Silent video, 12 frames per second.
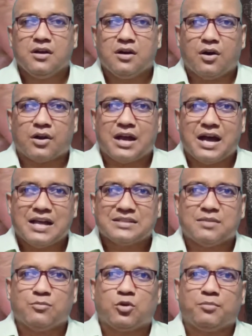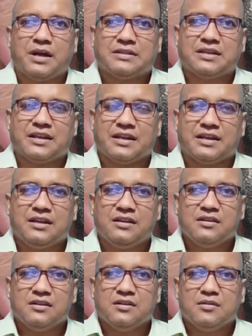में और आज हम लोग बात
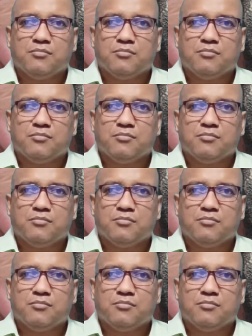करेंगे